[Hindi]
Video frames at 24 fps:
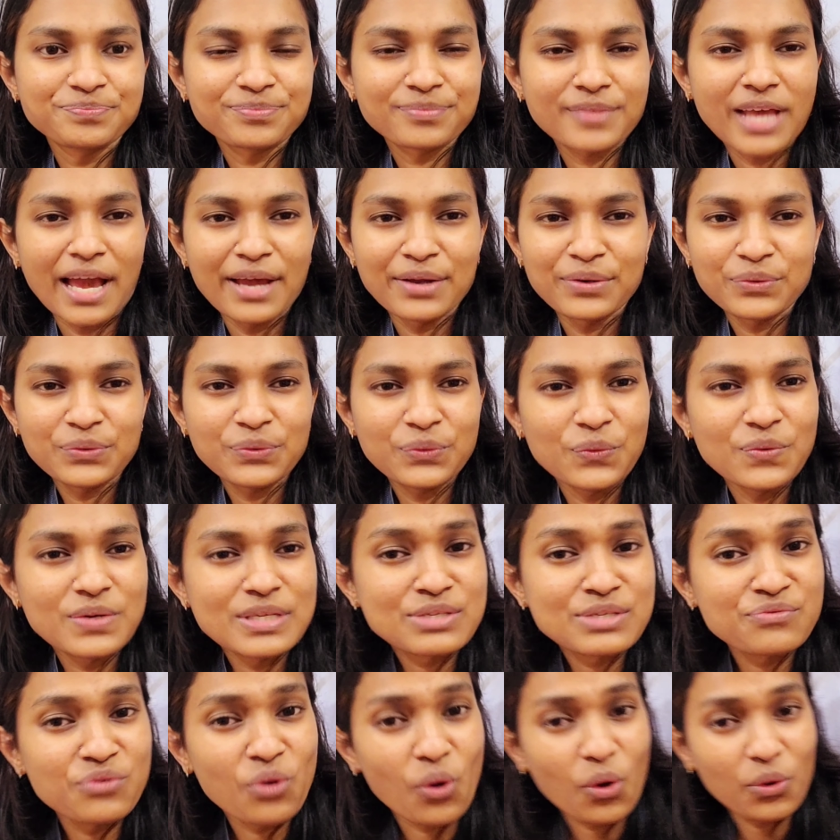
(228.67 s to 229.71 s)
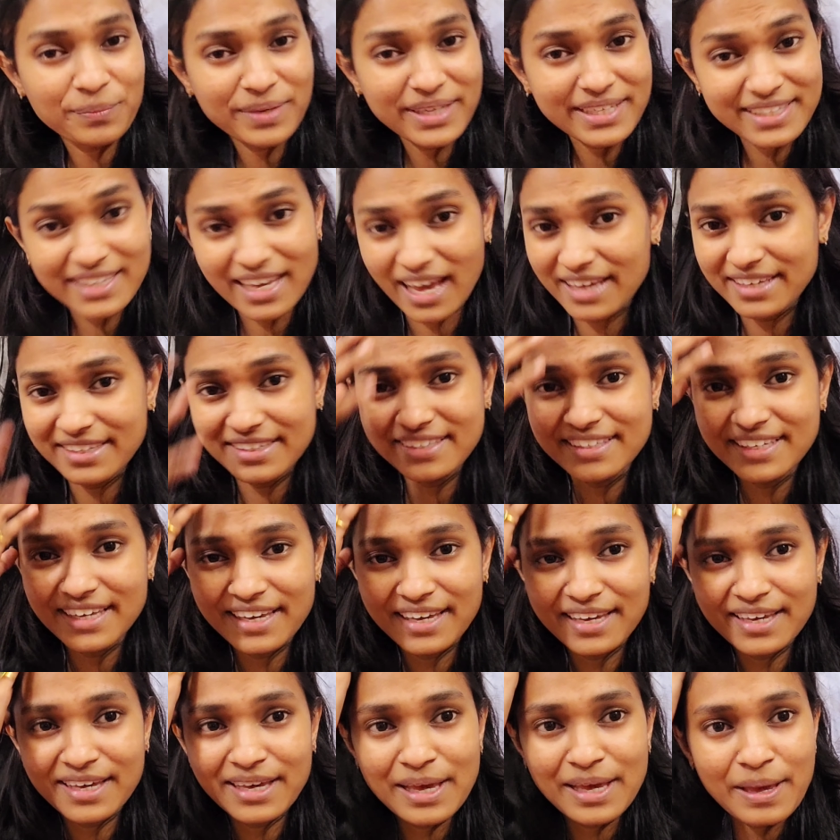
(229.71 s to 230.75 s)
आई डोंट नो इस ब्लॉग में क्या ही है
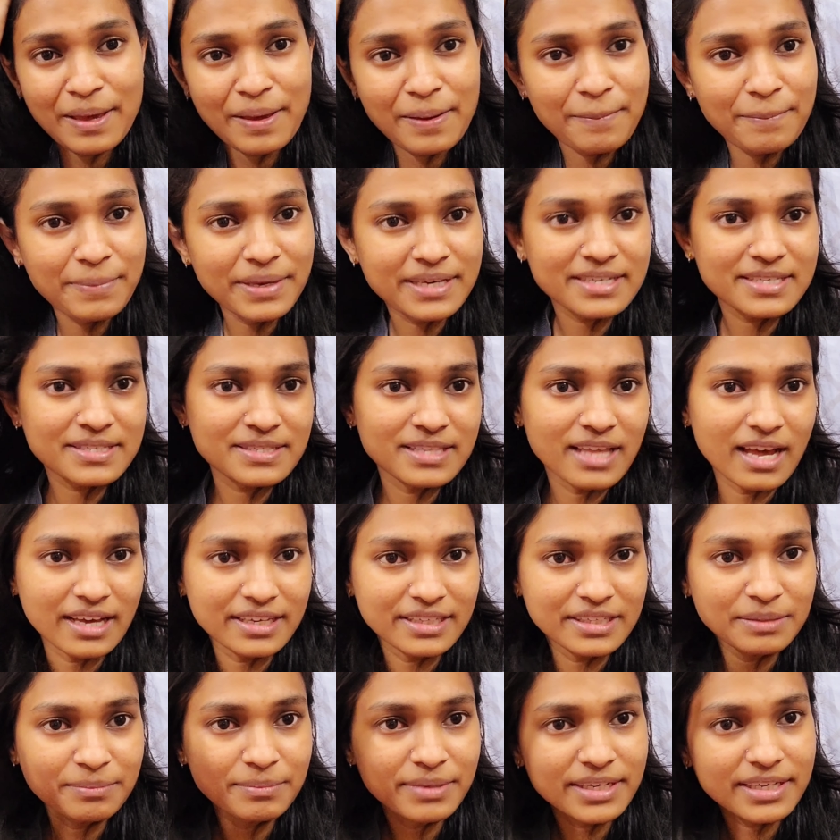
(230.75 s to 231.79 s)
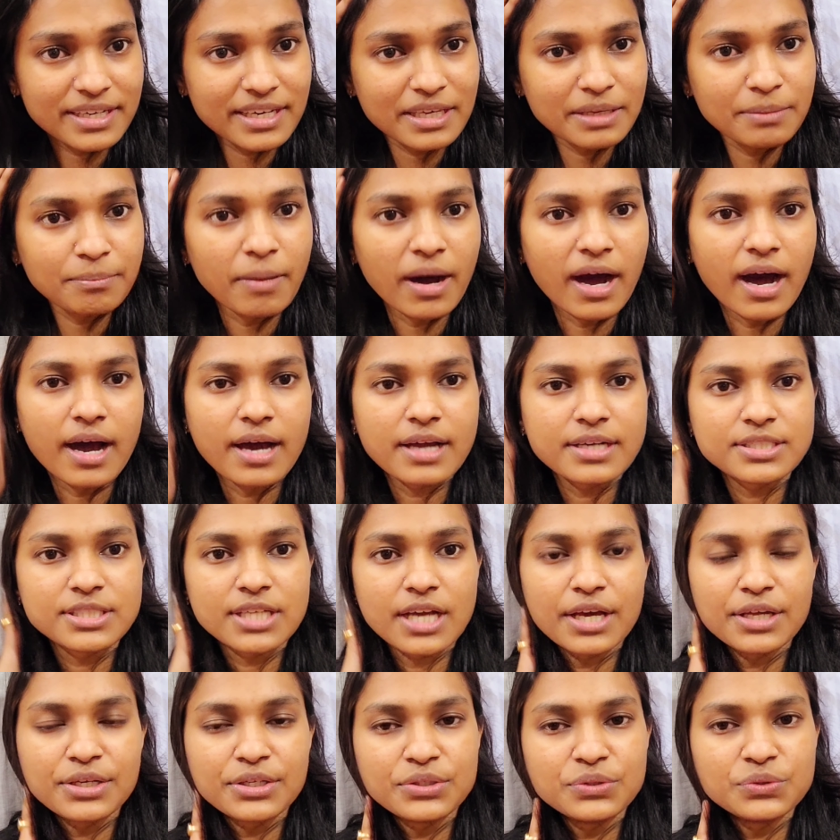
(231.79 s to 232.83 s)
बिकॉज़ ना ही मैं कहीं बाहर
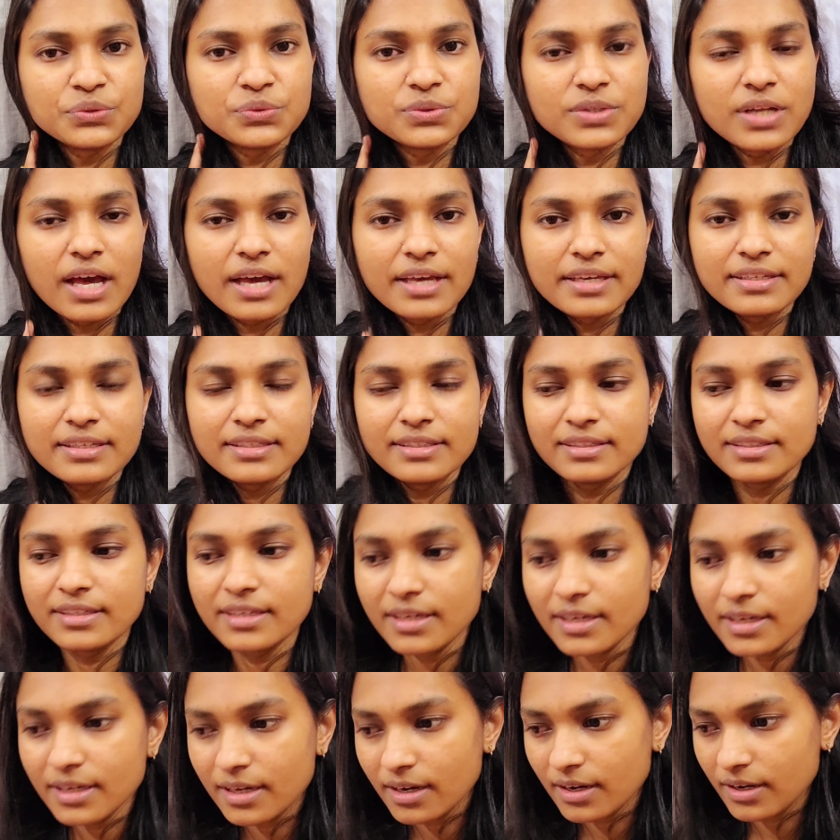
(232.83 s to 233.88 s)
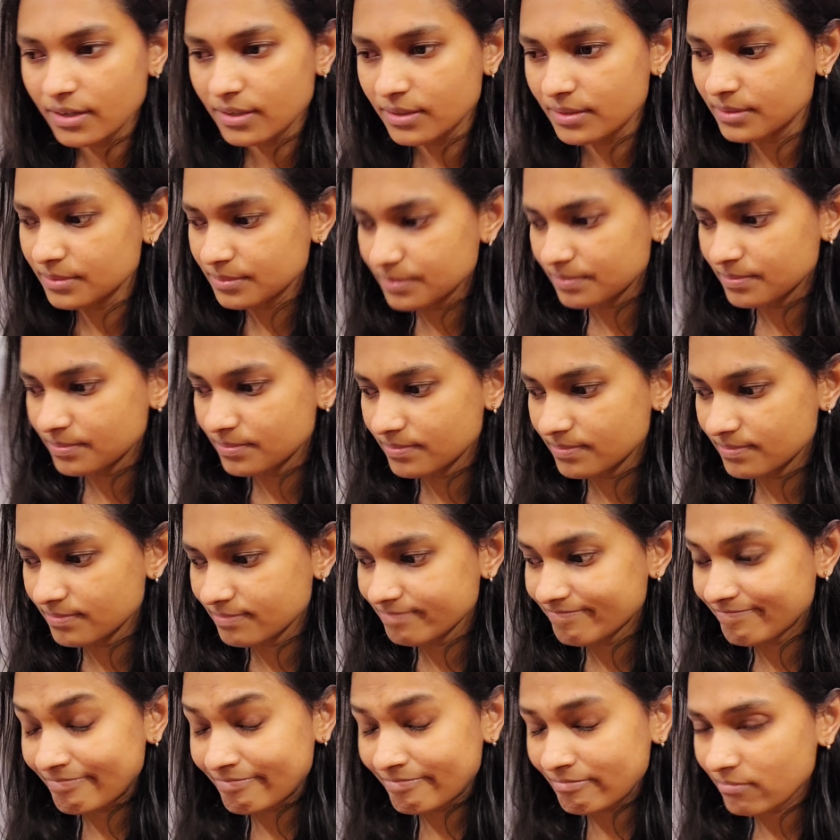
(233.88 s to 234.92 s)
जा रही हूँ ना ही uh,
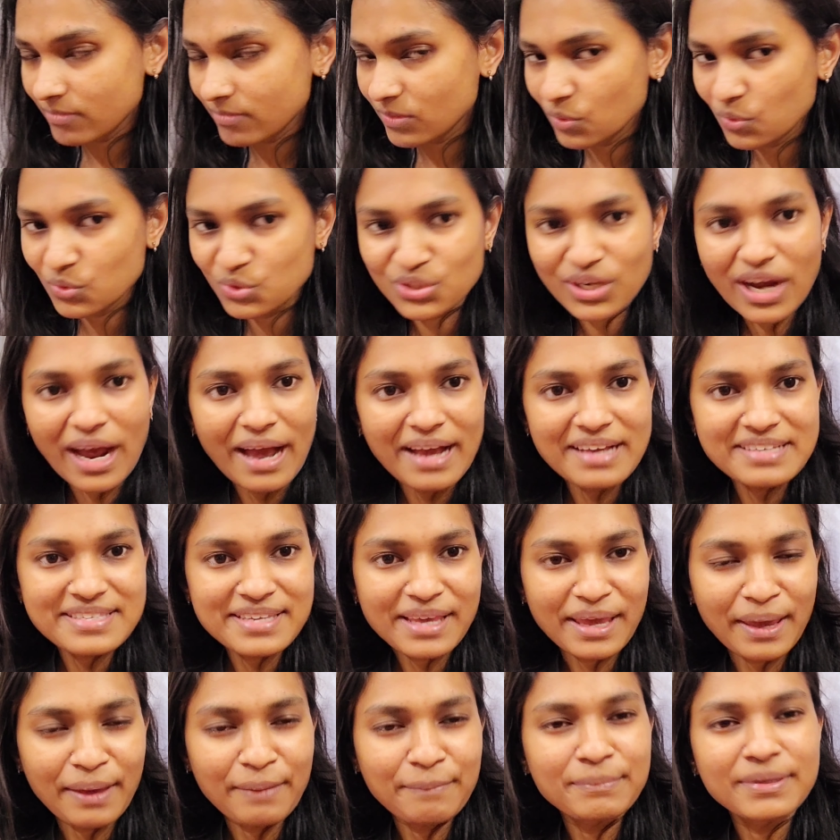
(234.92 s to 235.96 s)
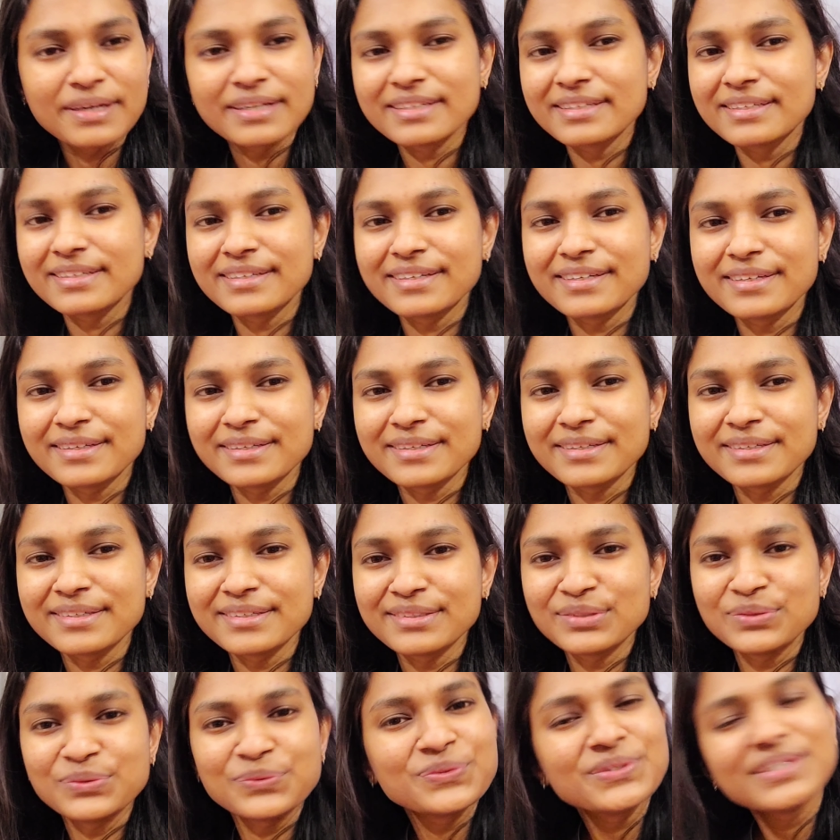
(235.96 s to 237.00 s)
कुछ खास है बट
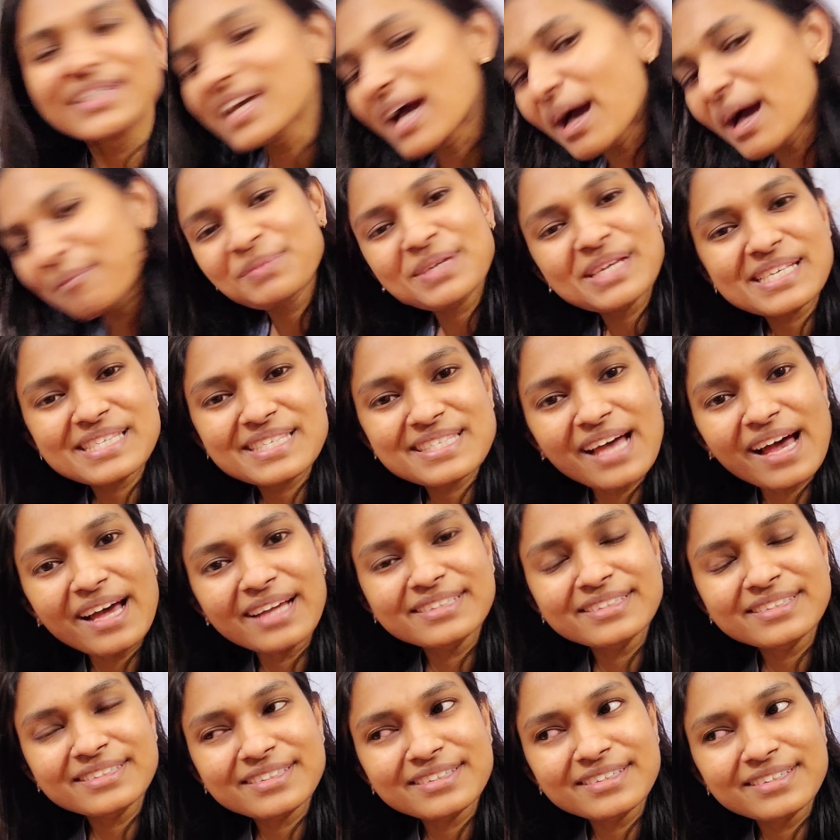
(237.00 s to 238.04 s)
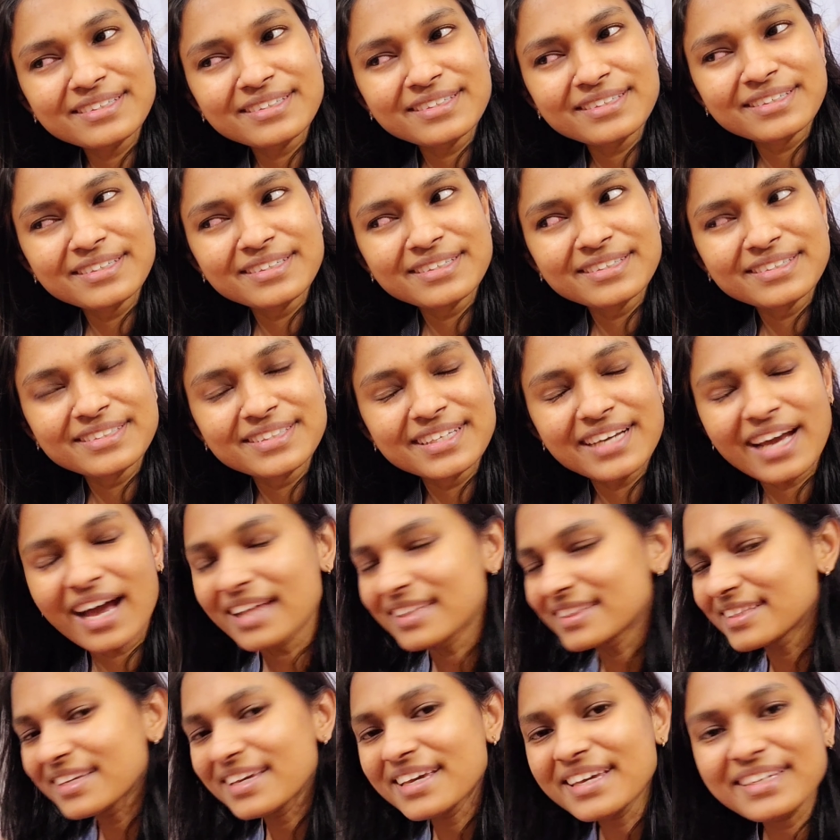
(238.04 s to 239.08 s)
बट यूँ ही आपके साथ
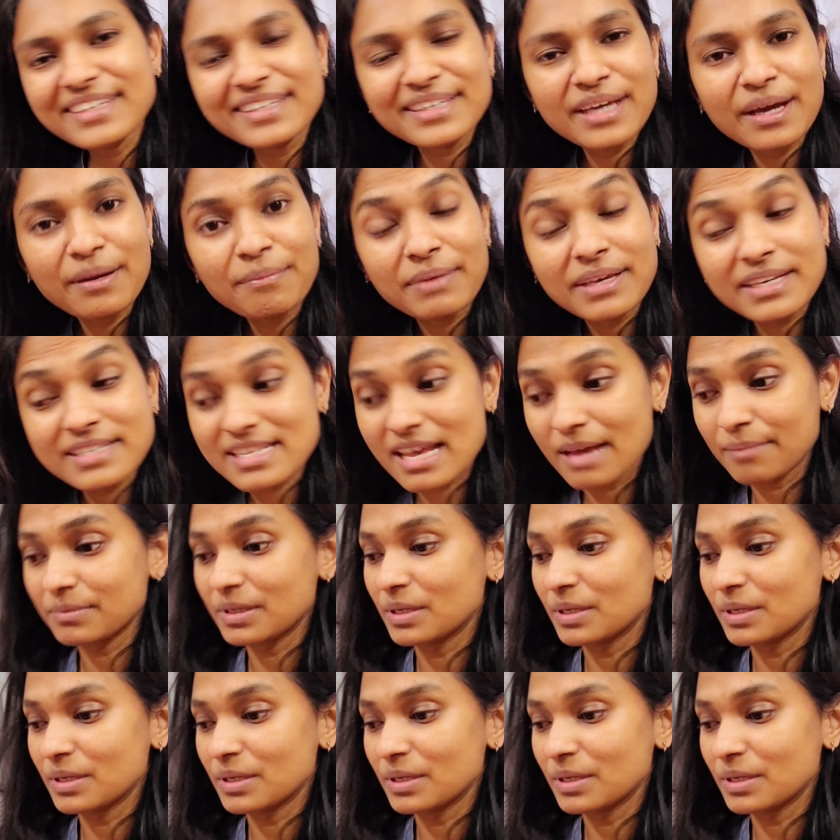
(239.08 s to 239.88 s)
दिखाते हैं कि हम एग्ज़ाम की